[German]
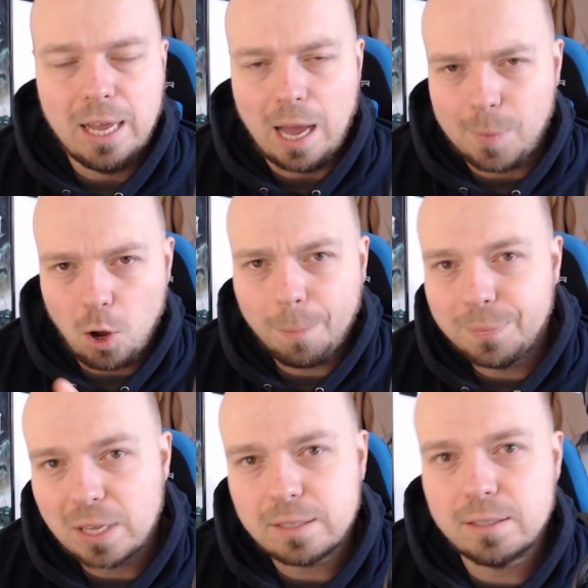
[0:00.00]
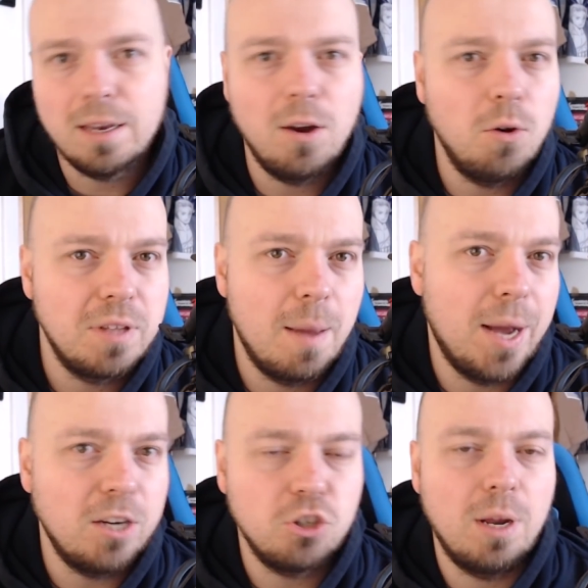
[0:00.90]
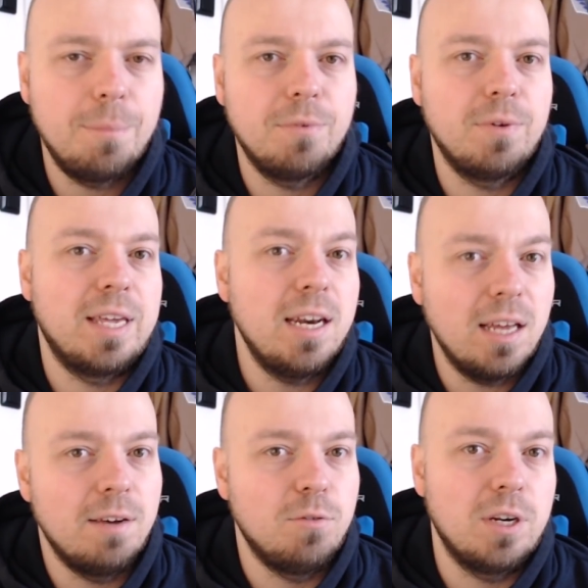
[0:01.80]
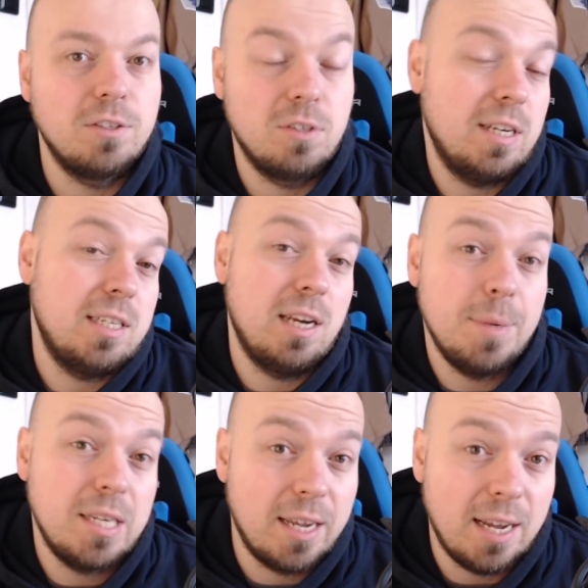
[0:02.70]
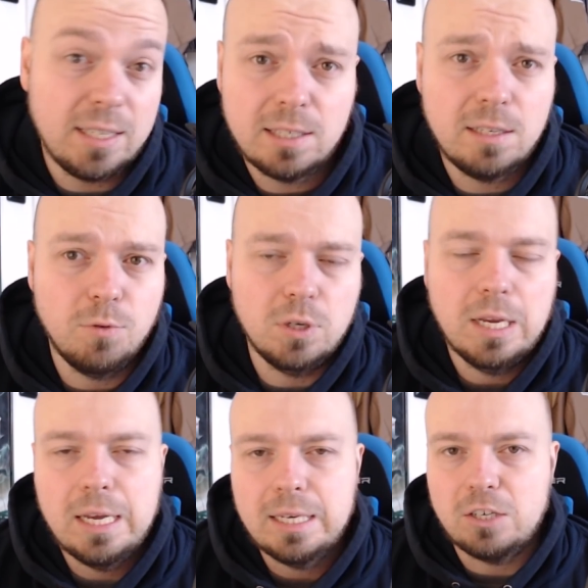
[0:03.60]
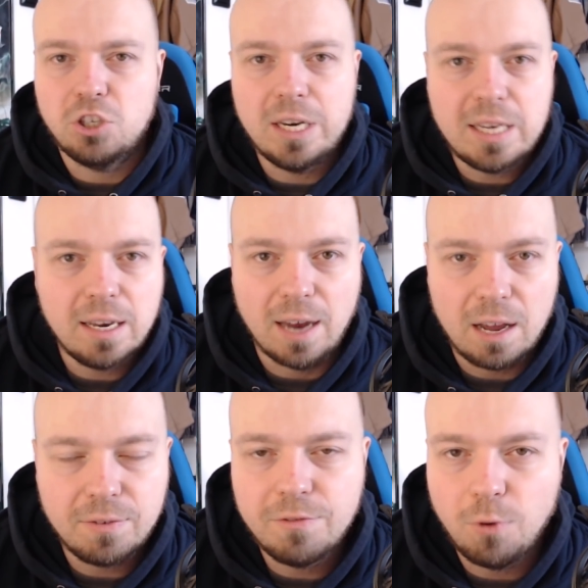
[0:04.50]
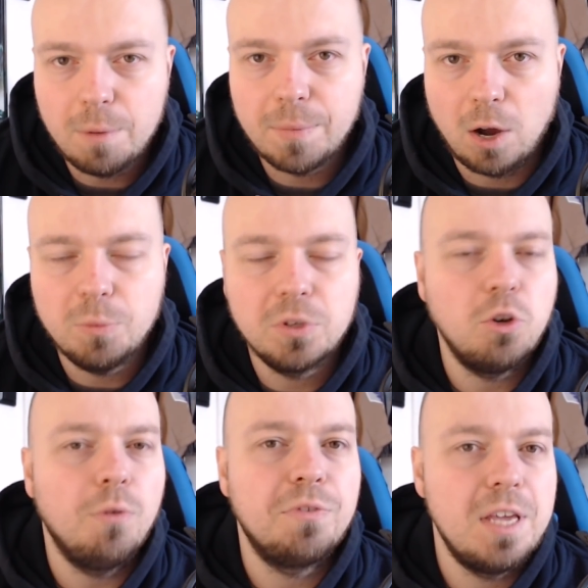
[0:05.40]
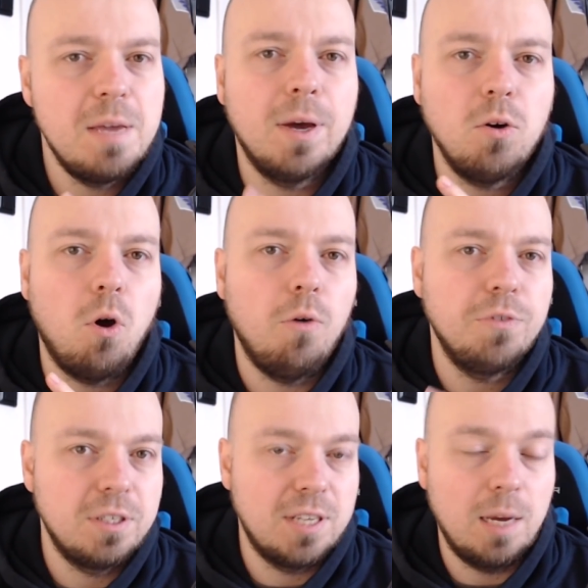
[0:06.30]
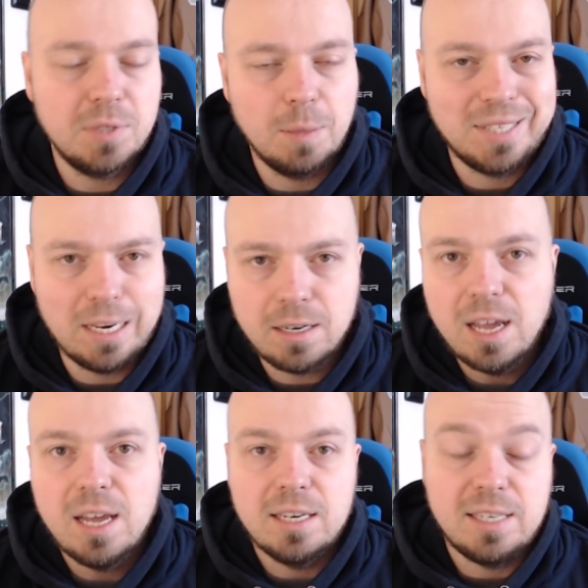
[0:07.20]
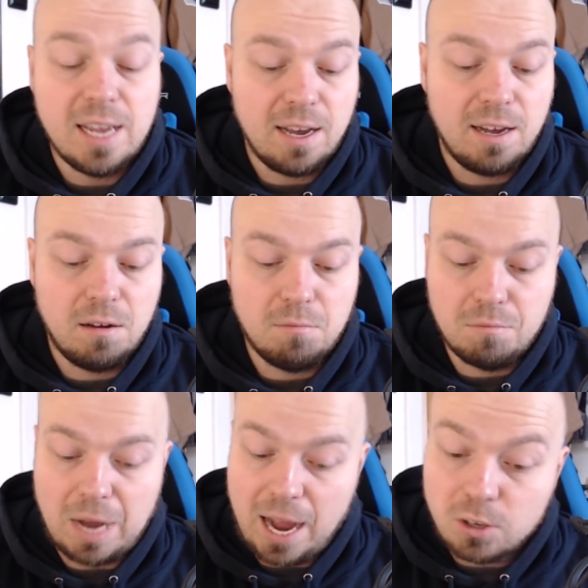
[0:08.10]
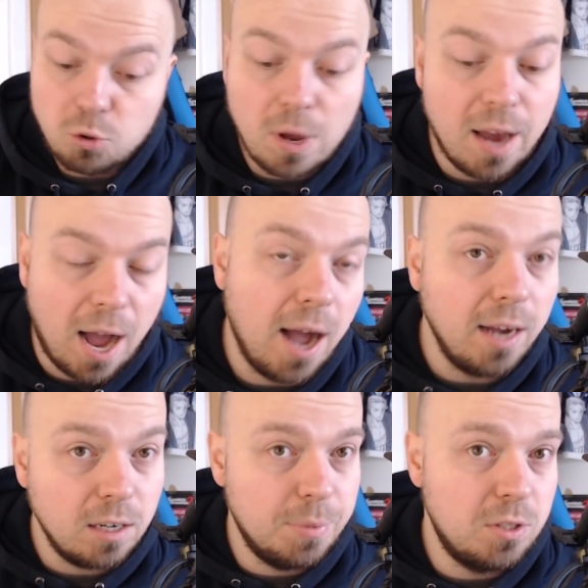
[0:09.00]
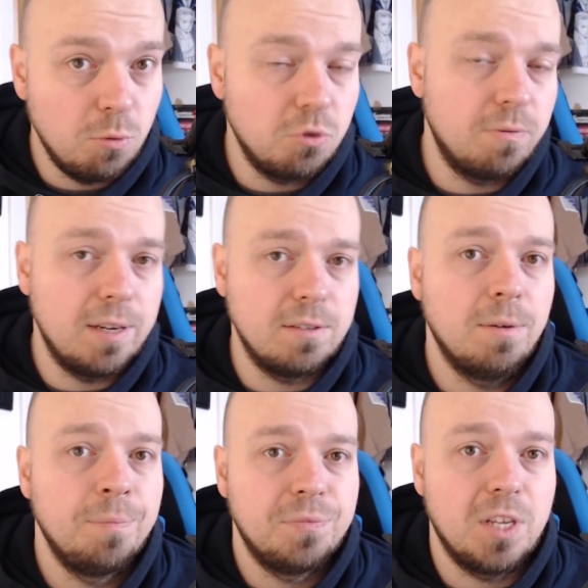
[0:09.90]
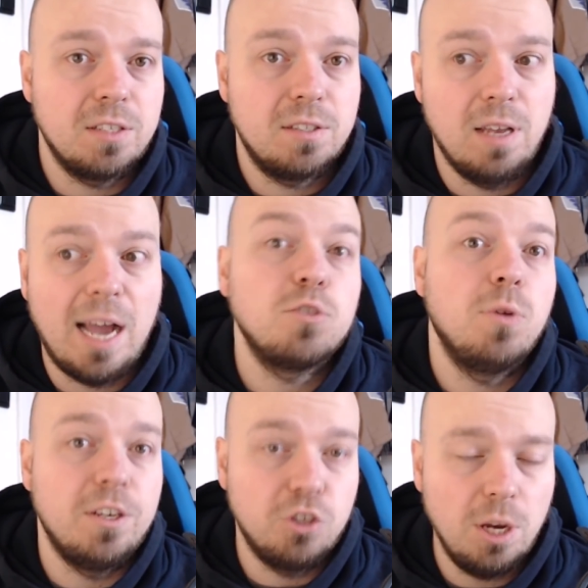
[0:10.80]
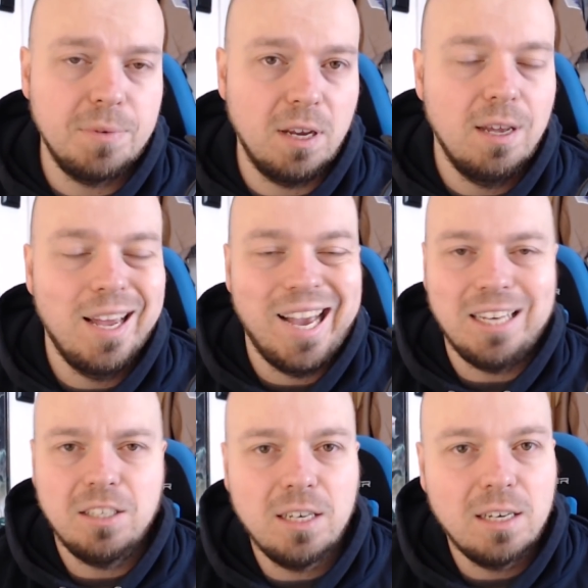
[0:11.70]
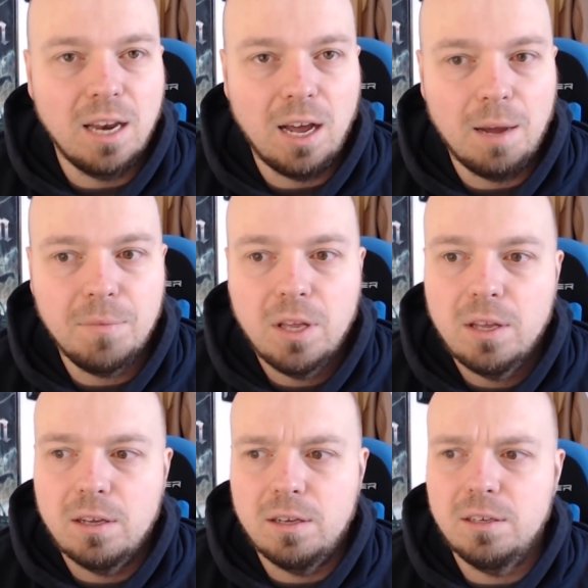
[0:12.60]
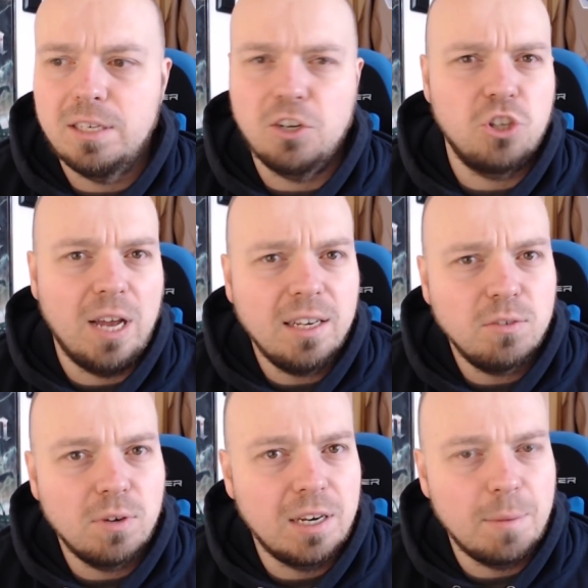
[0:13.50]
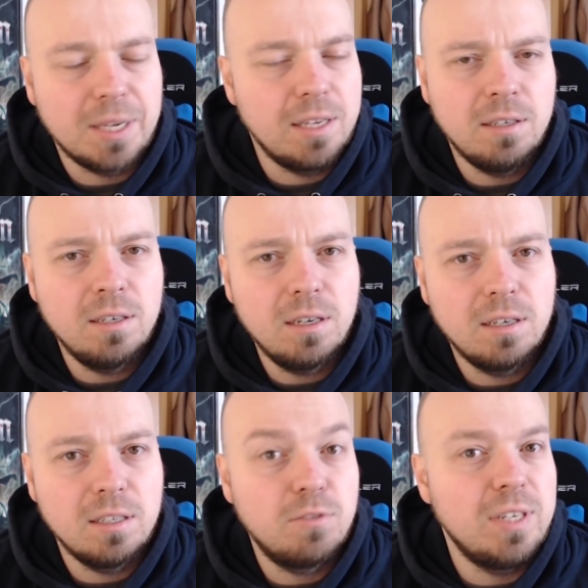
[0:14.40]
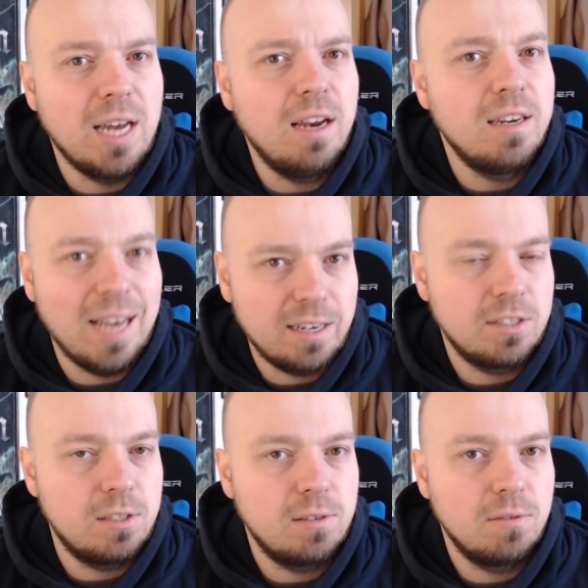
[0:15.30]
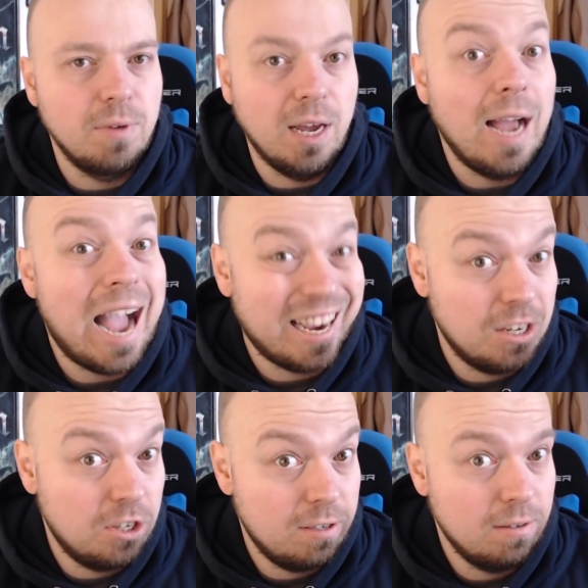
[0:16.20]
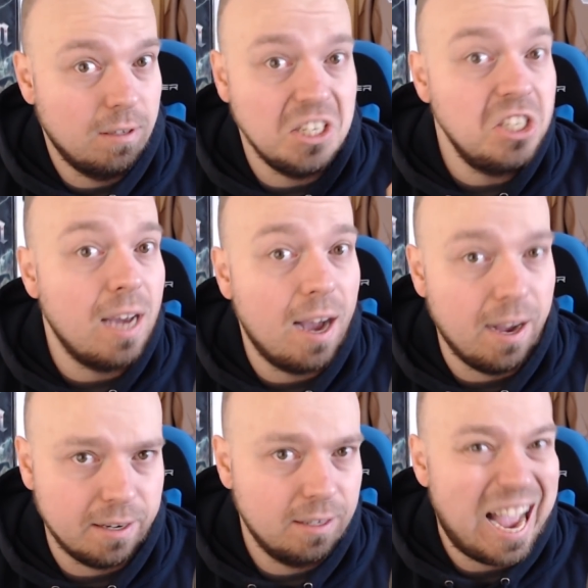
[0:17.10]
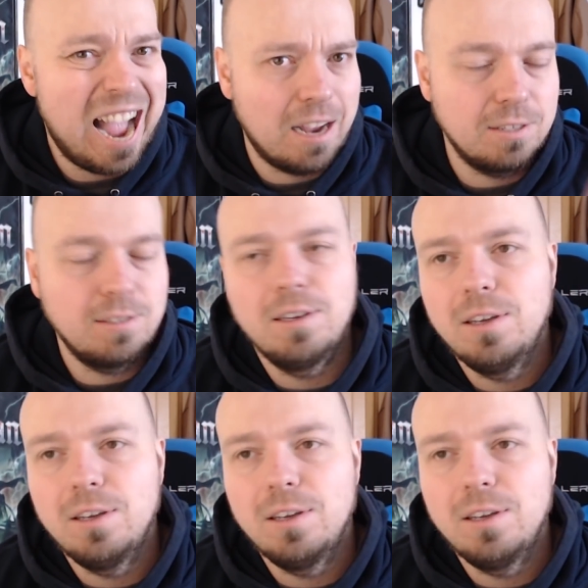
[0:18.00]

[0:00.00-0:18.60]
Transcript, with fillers: Aber ob das dann auch noch der Maßstab generell wird, also dass er damit der krasseste wird, das steht ja nach wie vor im Raum und ich hoffe immer noch auf einen Timeskip, denn der ähm, aktuelle Arc, beziehungsweise das aktuelle Chapter, hatte den Namen äh, der Start oder der Beginn des finalen Akts. Ja, Akt, nicht Arc, Akt.